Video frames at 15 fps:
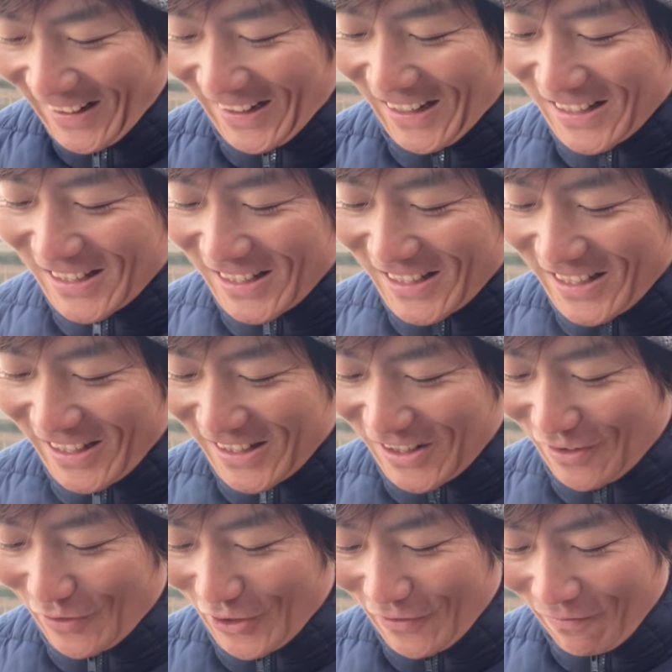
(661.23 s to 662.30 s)
なんか恥ずかしいんですけ
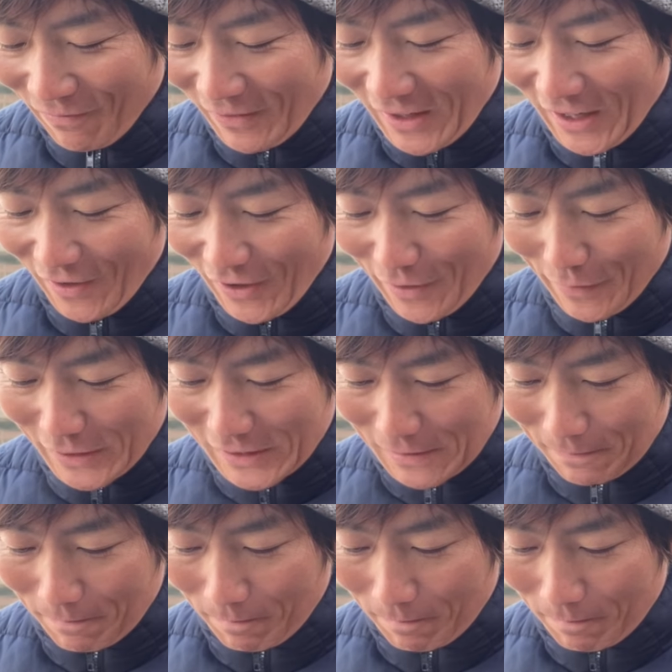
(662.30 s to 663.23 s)
ども、あの、あります。